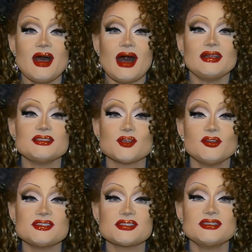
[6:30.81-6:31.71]

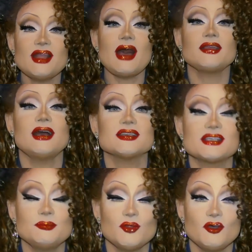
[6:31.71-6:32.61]
Ansonsten, ach ja, es
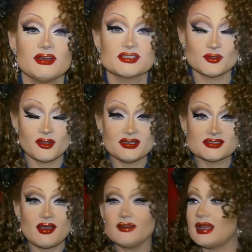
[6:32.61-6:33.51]
gibt noch was
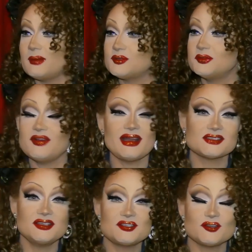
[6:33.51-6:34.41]
Neues. Ach, da habe ich mich
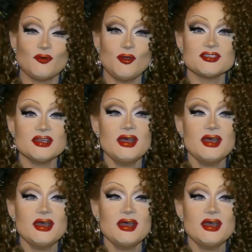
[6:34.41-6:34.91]
wahnsinnig gefreut.